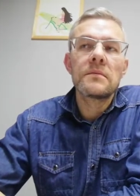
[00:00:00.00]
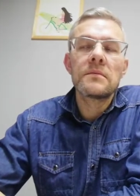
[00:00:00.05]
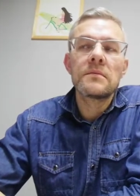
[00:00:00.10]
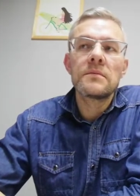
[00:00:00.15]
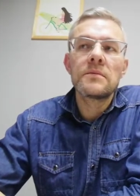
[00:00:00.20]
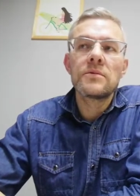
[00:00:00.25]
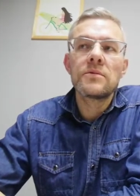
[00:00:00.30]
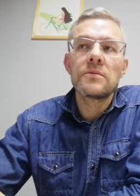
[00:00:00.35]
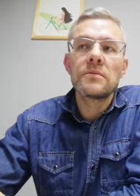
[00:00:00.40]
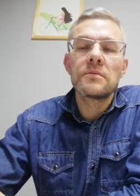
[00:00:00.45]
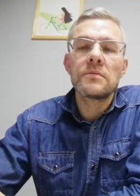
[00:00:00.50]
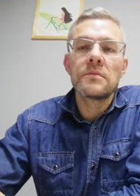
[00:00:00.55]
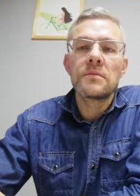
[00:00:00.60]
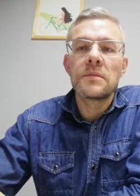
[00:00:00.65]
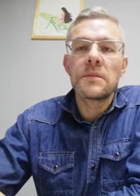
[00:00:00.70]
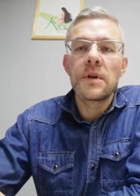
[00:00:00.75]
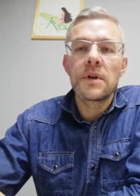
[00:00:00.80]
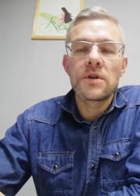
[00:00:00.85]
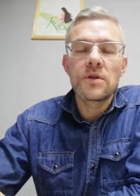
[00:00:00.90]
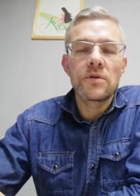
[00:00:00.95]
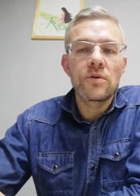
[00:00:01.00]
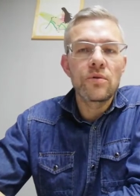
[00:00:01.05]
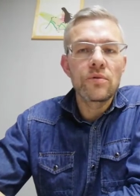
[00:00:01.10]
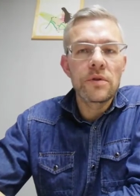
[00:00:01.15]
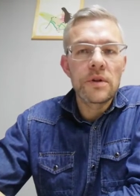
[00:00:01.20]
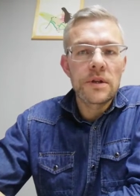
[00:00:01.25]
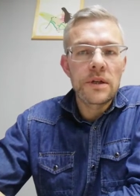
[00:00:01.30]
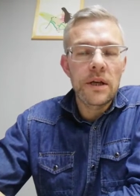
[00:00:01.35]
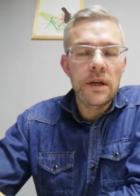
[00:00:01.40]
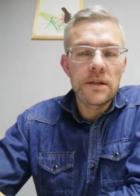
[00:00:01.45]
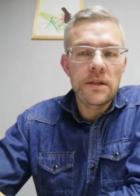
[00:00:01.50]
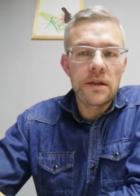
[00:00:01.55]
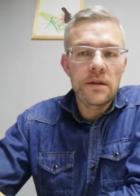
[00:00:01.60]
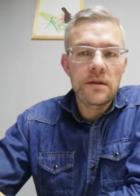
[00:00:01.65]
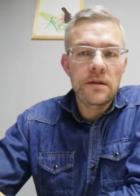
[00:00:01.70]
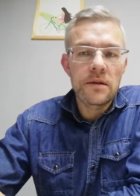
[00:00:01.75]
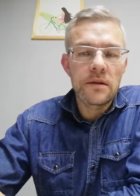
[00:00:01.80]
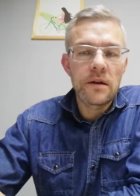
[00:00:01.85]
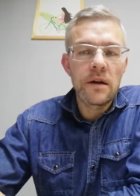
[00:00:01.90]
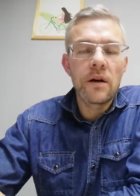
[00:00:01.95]
ну, даже трудно
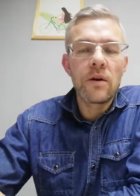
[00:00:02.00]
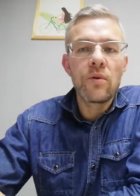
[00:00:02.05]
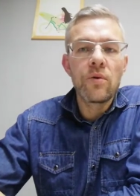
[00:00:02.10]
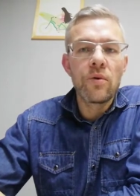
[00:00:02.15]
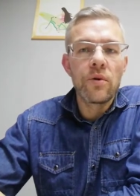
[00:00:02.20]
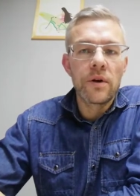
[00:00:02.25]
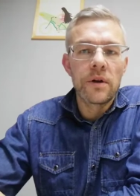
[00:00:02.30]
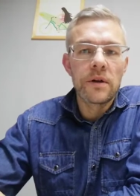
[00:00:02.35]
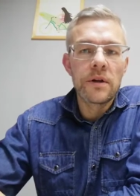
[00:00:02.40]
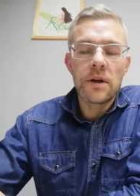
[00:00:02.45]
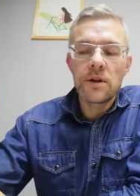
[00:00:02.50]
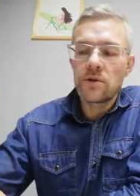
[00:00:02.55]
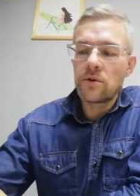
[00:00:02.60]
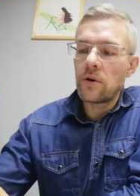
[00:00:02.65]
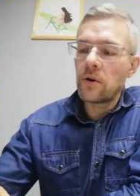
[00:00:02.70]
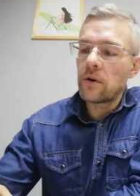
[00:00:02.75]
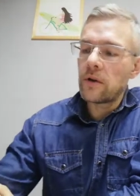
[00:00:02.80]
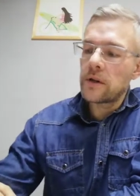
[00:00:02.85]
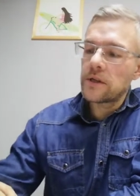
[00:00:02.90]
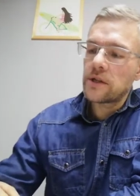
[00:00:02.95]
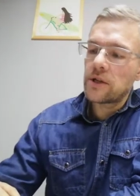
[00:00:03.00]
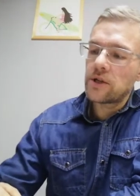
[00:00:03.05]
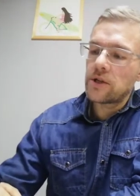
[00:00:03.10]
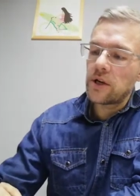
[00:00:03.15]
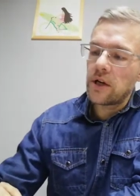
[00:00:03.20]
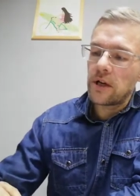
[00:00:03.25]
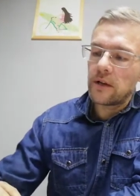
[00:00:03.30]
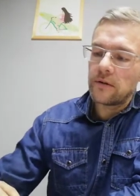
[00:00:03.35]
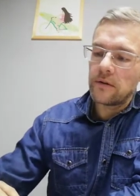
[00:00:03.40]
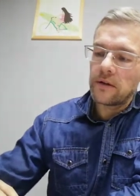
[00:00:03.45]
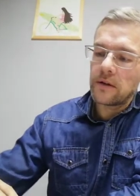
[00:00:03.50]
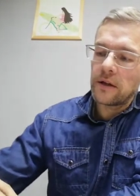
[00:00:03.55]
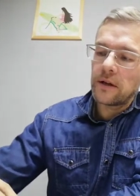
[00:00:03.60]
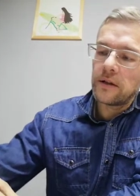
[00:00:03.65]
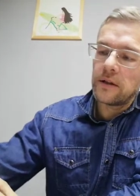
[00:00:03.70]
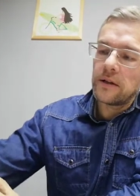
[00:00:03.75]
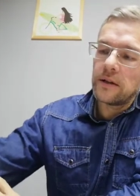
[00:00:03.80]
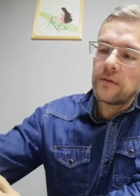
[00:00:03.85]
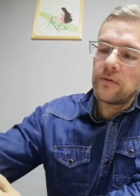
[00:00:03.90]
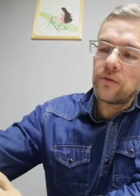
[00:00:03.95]
сказать, какое, да, что оно означает. А
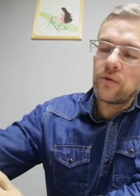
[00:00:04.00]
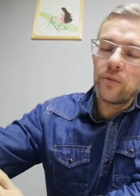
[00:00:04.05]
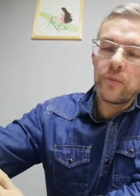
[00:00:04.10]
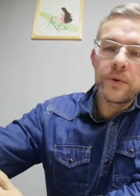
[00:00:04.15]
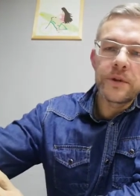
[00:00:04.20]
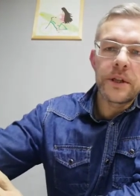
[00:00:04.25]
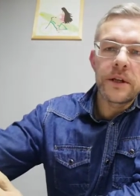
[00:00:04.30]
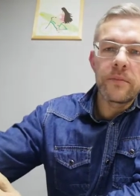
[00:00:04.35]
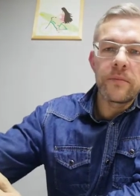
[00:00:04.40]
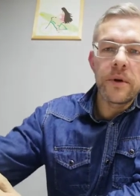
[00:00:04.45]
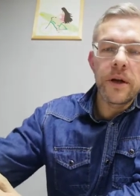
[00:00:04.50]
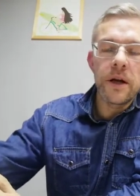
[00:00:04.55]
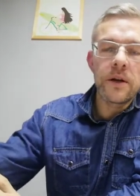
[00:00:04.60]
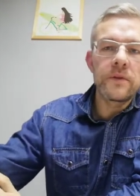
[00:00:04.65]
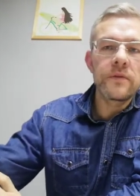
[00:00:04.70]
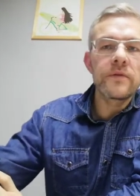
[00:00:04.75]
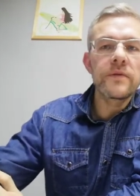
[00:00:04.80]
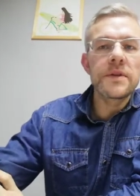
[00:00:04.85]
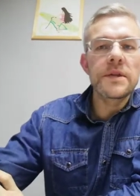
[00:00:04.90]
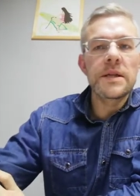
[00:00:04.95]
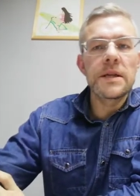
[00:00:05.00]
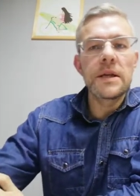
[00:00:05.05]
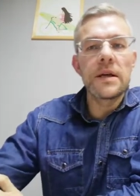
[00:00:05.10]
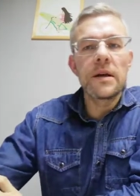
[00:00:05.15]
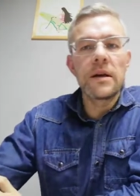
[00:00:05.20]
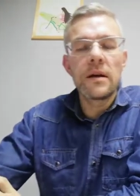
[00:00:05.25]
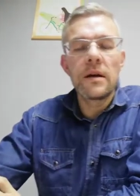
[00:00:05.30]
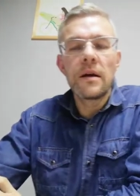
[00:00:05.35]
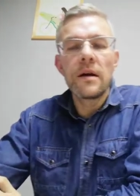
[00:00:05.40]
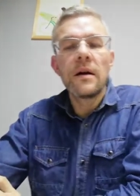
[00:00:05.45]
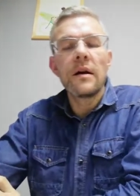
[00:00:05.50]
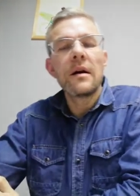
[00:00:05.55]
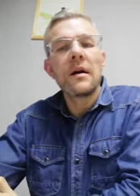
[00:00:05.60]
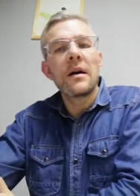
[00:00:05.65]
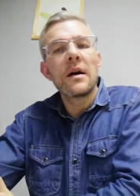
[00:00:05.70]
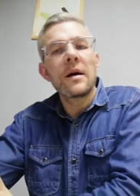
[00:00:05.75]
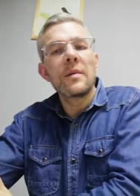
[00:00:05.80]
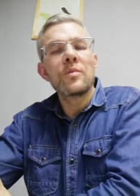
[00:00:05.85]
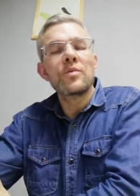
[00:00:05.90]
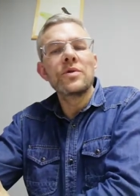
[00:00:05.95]
его употребляют все,
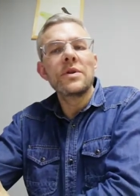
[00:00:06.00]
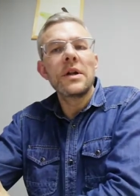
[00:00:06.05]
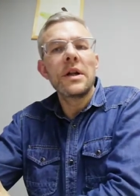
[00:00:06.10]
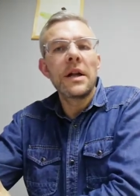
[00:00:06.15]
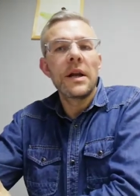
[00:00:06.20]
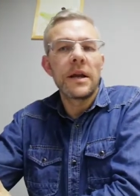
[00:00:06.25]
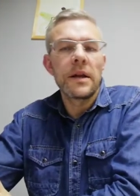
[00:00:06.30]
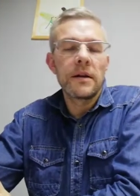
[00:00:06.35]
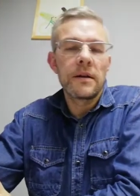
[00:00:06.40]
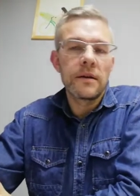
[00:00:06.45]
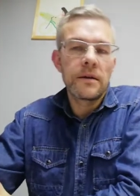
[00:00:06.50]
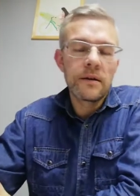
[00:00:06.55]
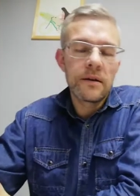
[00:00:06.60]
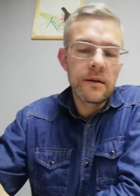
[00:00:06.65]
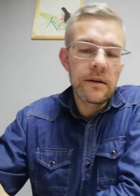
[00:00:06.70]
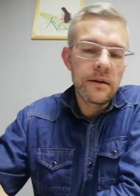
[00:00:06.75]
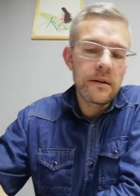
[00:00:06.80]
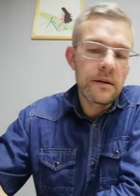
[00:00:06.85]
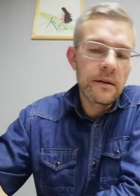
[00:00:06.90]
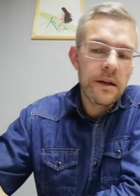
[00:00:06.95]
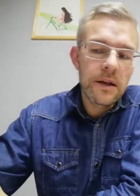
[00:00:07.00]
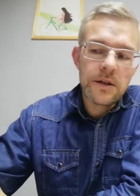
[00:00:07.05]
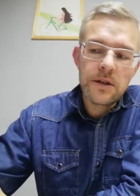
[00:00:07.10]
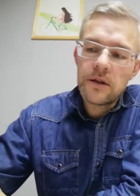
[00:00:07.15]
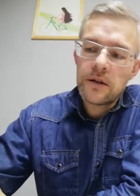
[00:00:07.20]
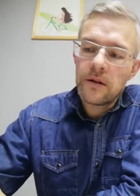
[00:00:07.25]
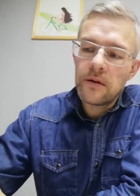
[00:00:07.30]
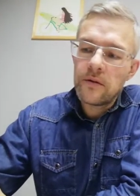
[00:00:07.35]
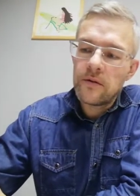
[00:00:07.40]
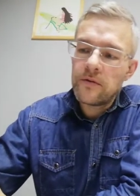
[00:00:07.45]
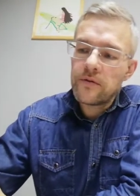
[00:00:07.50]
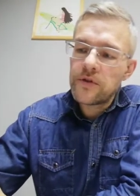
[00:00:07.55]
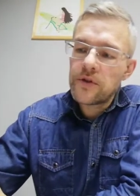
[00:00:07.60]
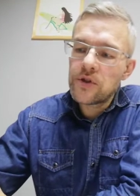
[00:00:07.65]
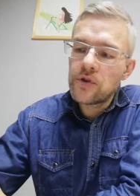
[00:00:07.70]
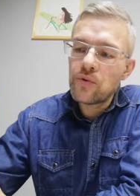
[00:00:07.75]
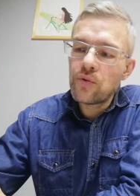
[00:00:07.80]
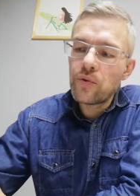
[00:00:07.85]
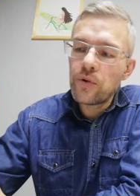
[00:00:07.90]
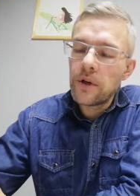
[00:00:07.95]
кому не лень. Даже в
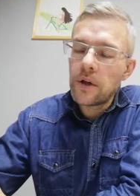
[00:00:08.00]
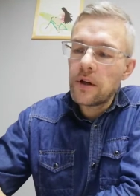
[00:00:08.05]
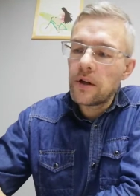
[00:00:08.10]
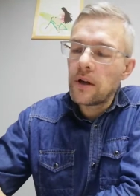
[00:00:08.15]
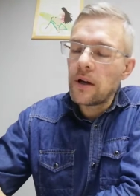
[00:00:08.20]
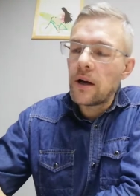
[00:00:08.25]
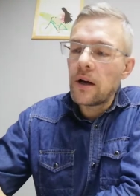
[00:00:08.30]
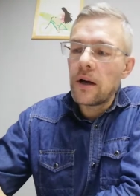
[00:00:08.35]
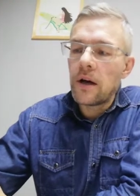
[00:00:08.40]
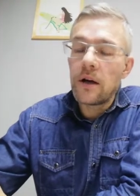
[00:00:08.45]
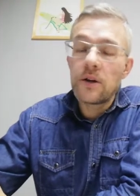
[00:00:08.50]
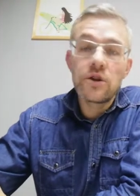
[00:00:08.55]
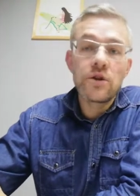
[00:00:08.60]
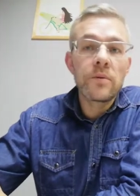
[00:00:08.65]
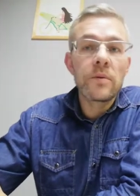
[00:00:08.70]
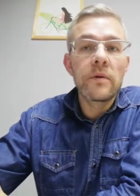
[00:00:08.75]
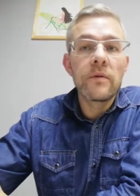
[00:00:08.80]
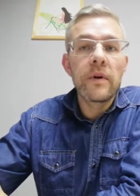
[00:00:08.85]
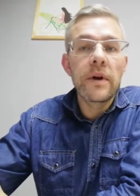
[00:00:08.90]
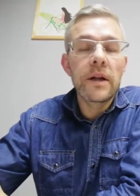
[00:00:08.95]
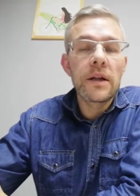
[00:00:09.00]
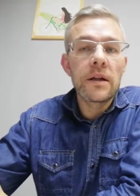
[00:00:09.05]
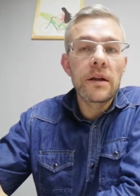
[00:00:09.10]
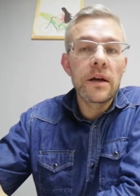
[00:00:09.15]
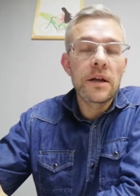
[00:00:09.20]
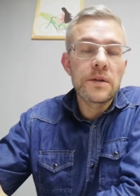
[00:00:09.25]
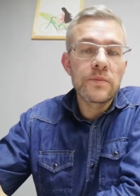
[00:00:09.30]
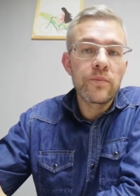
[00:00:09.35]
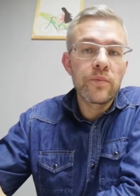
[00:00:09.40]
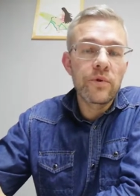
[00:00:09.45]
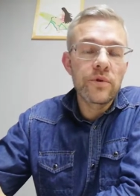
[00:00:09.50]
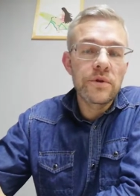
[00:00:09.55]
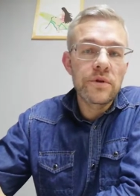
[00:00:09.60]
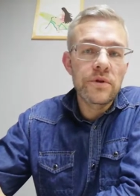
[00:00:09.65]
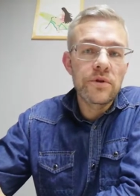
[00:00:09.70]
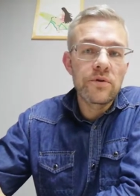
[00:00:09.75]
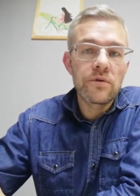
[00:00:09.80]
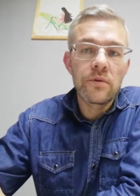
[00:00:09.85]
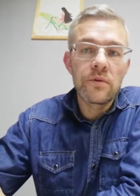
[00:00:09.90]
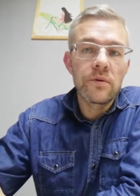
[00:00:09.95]
суе, о чем говорил Господь,
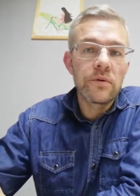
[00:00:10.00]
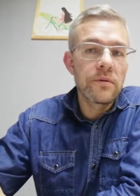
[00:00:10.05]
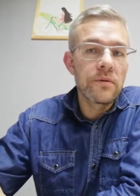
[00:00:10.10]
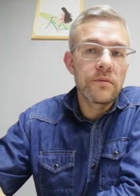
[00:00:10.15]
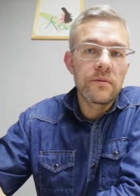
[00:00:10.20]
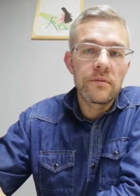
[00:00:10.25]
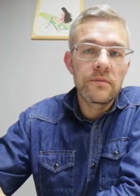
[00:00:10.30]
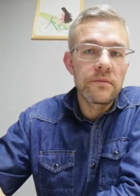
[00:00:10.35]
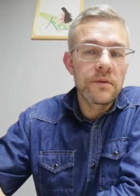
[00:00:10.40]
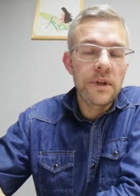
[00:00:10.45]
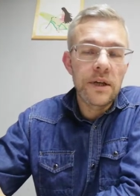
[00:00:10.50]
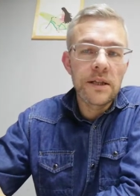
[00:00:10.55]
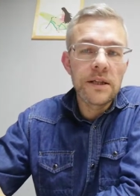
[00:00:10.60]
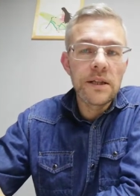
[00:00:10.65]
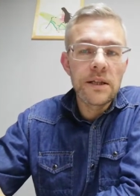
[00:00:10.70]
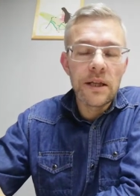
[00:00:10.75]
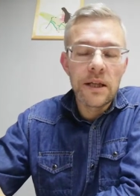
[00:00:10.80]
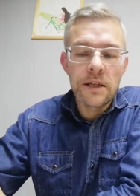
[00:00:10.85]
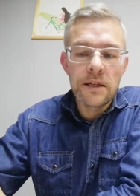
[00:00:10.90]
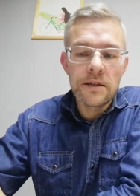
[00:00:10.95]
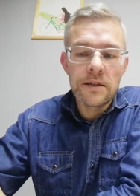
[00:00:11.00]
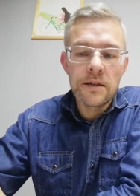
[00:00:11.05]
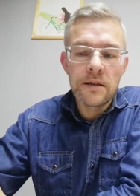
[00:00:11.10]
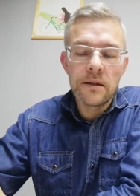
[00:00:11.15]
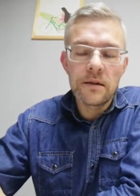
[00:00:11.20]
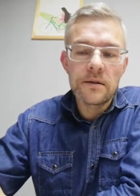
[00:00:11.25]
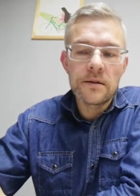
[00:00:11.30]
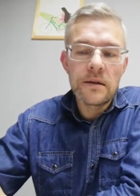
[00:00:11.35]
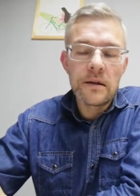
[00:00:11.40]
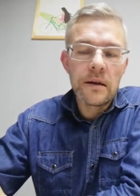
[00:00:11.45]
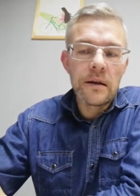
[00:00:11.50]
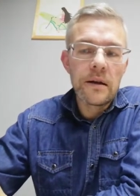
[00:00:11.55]
что так не надо делать.